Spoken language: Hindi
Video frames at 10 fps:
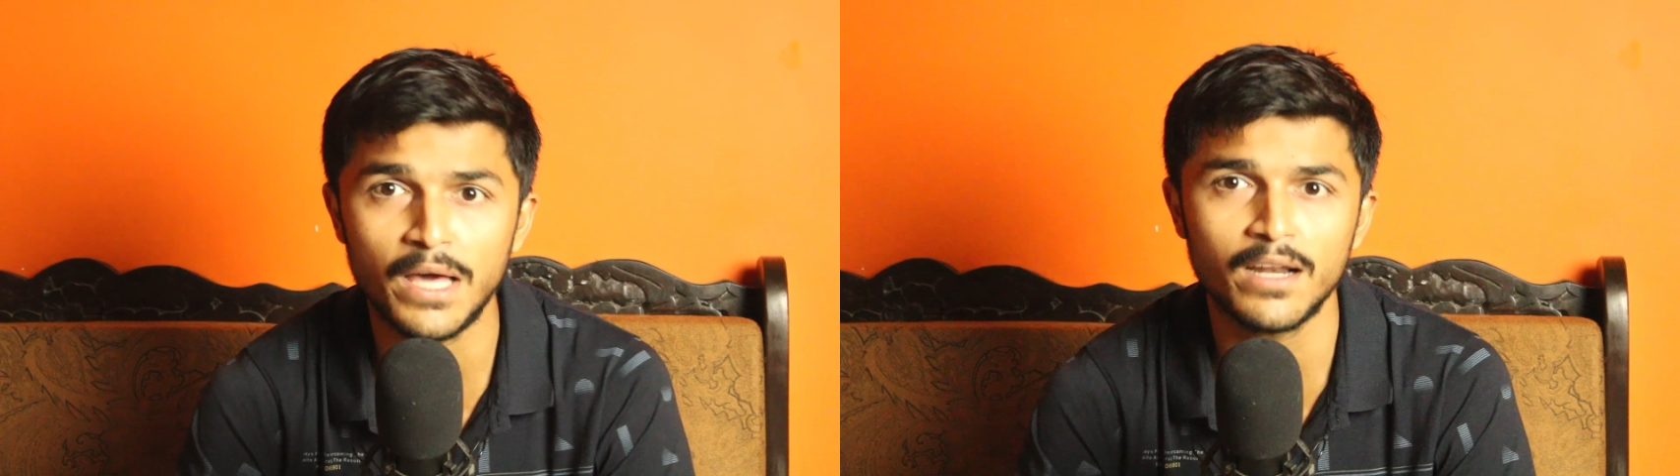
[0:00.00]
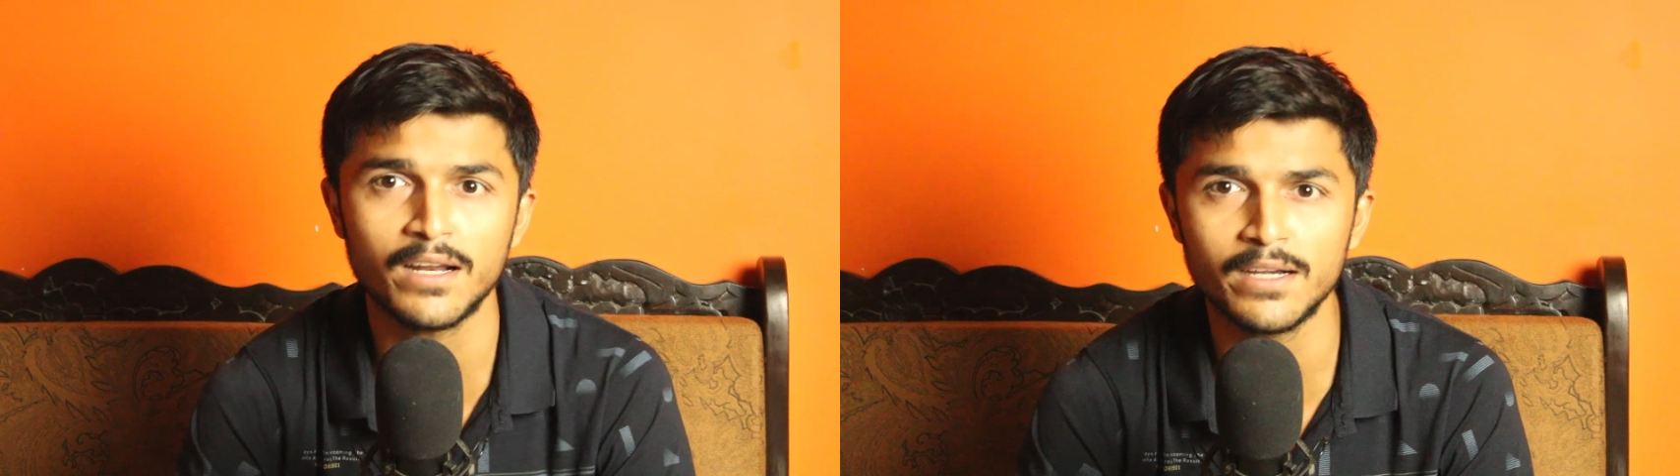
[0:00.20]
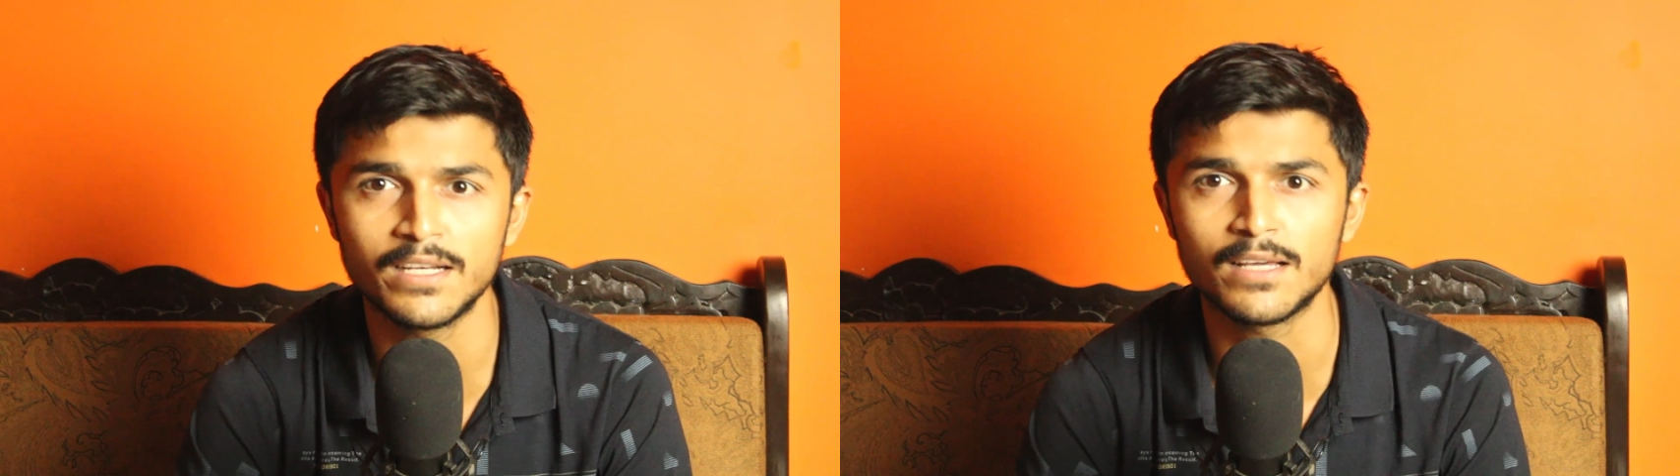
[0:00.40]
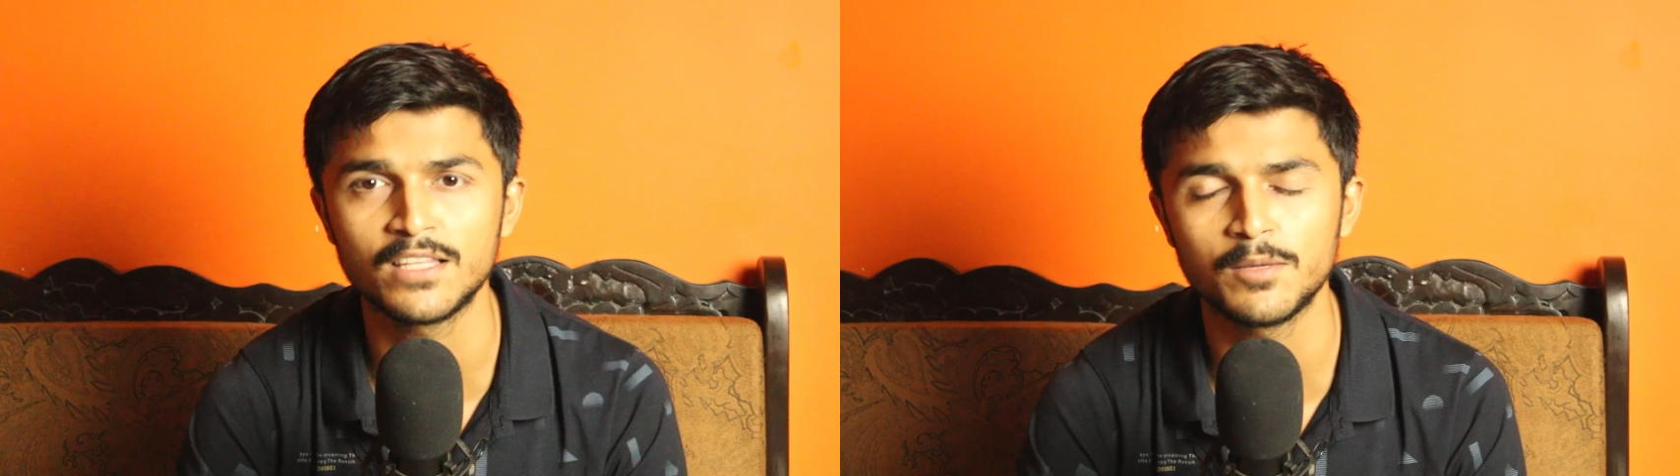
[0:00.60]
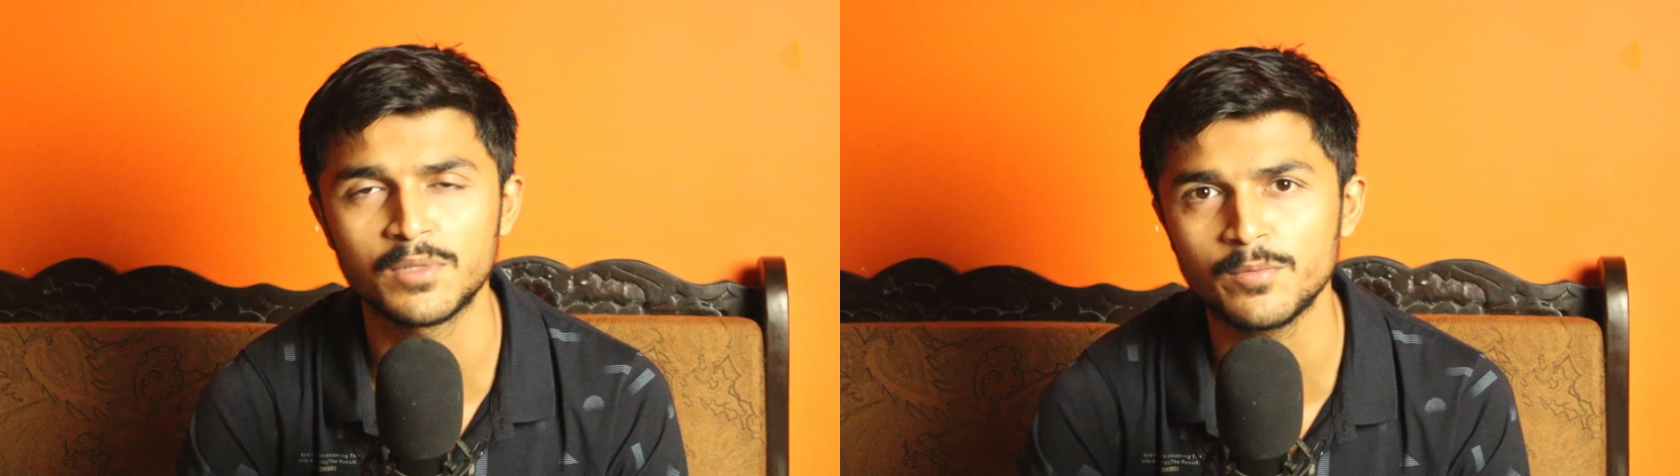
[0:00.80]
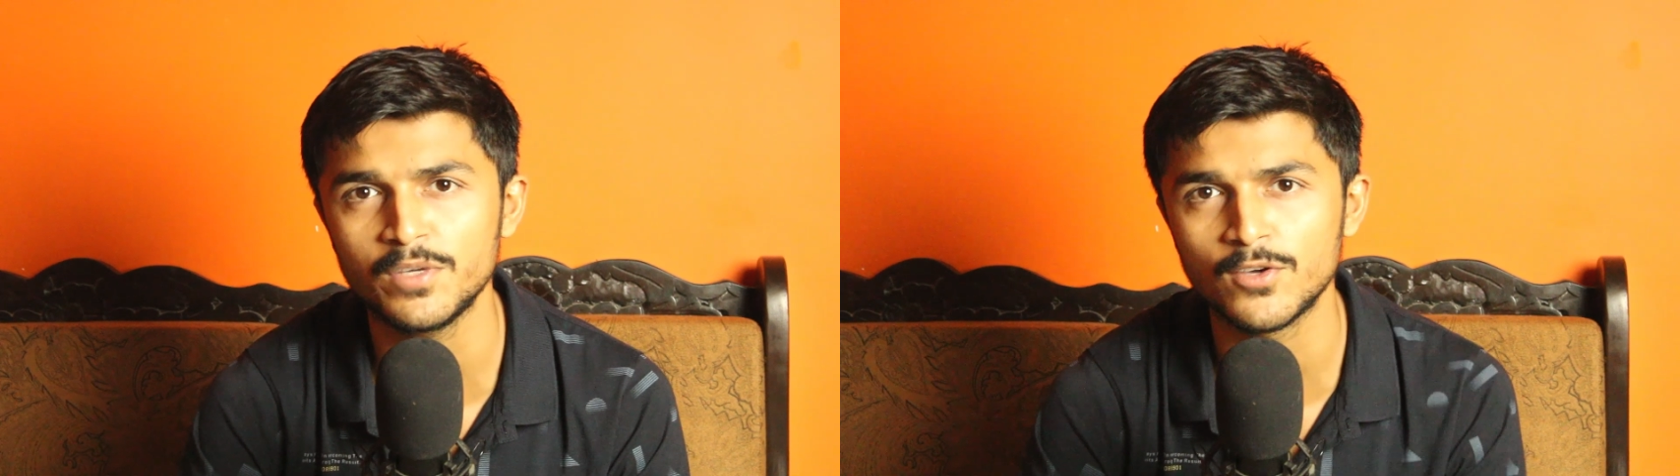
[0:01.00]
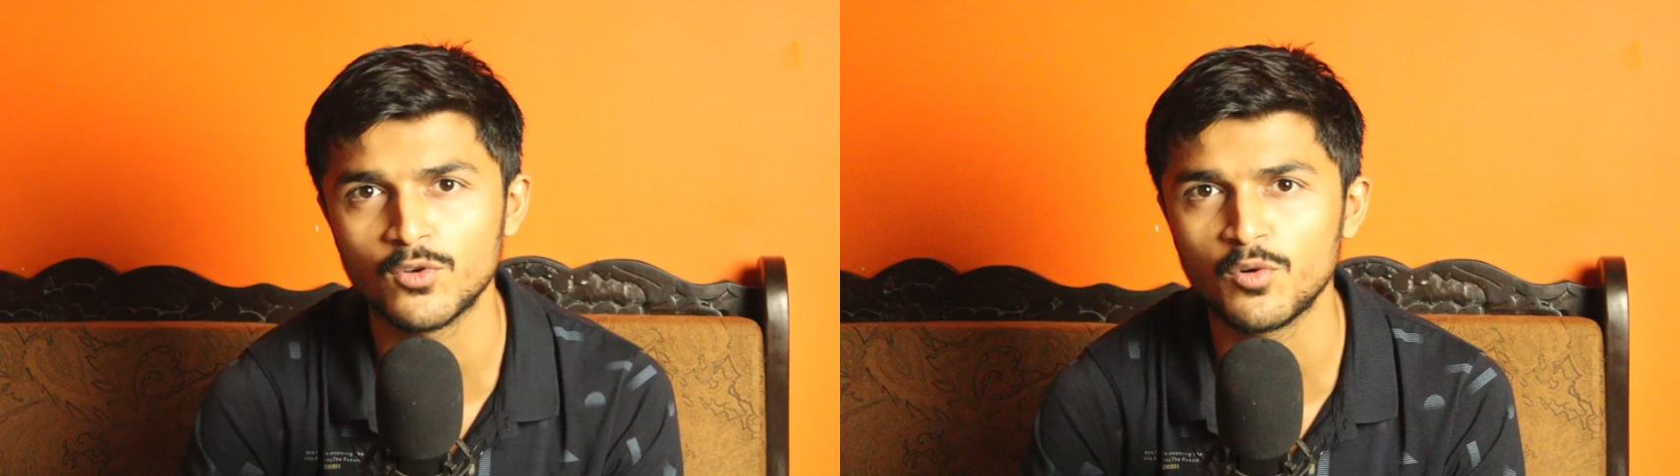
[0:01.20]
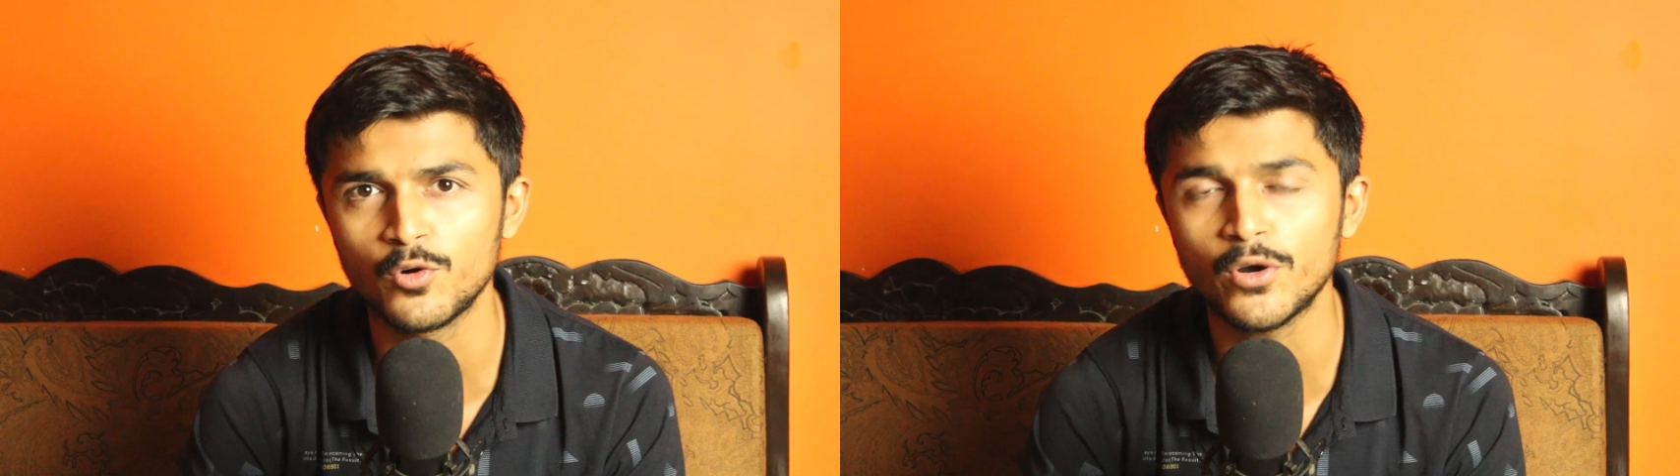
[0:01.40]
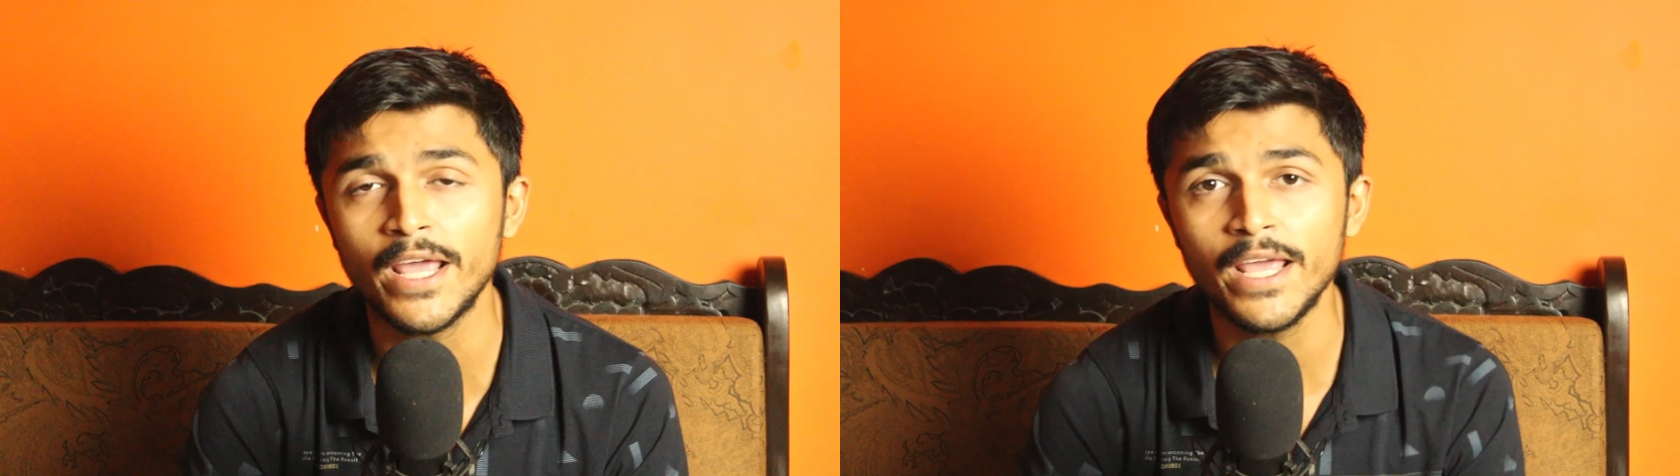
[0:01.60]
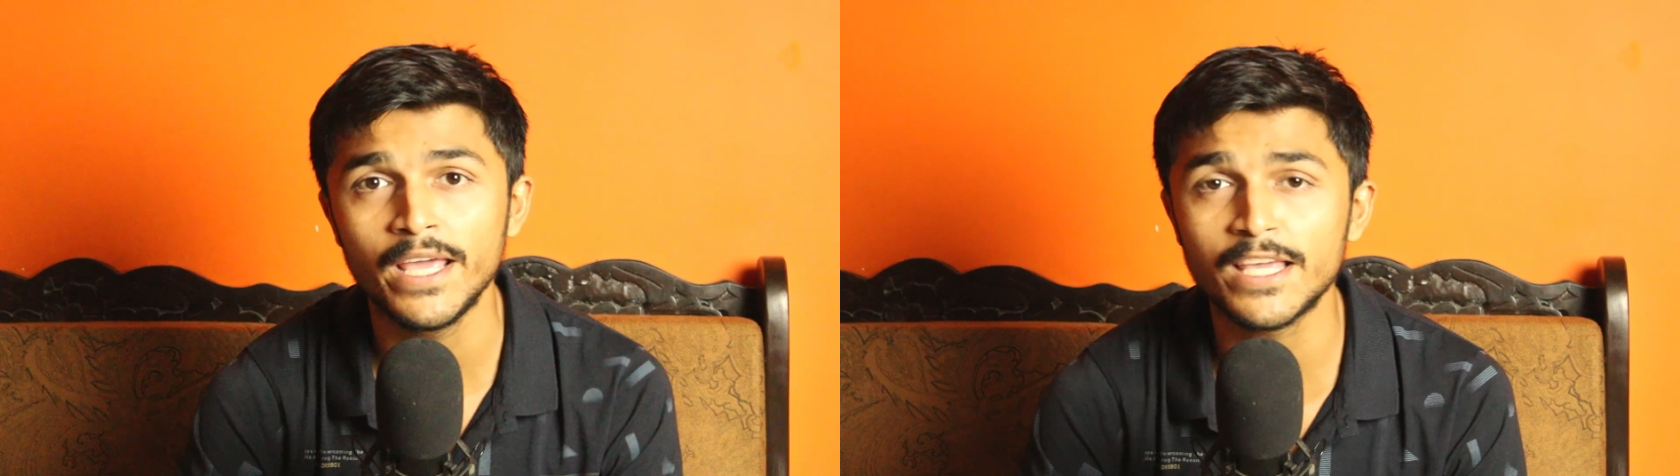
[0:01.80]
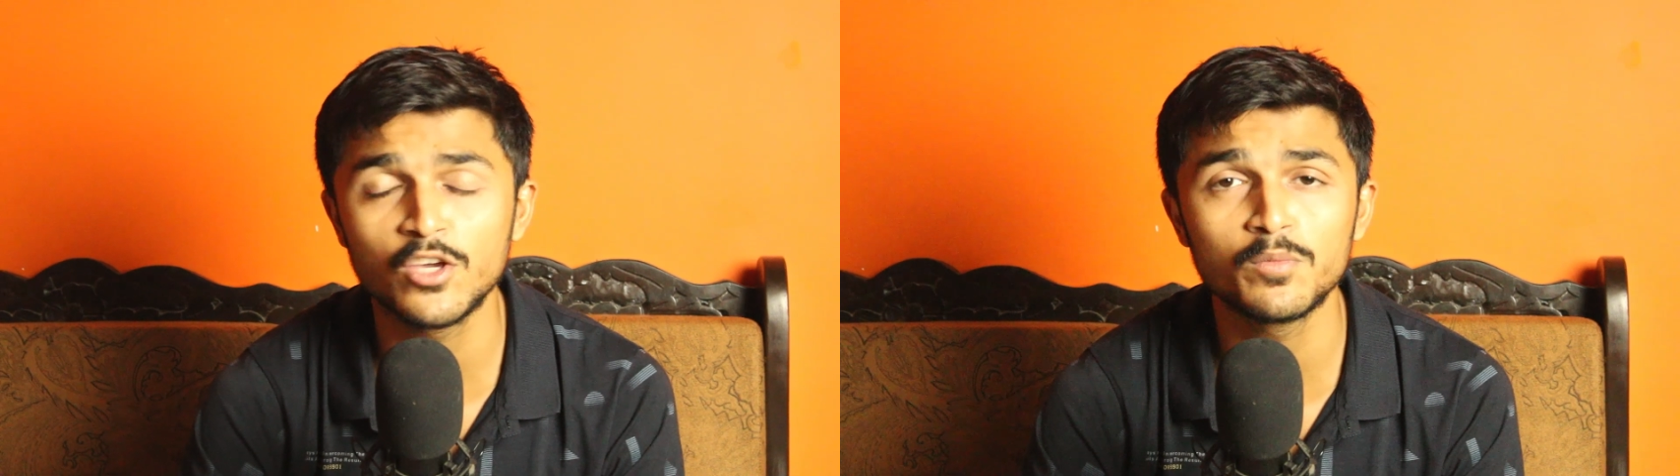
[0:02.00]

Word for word: प्यार करने लगते हैं मतलब कि एक रोबोट एक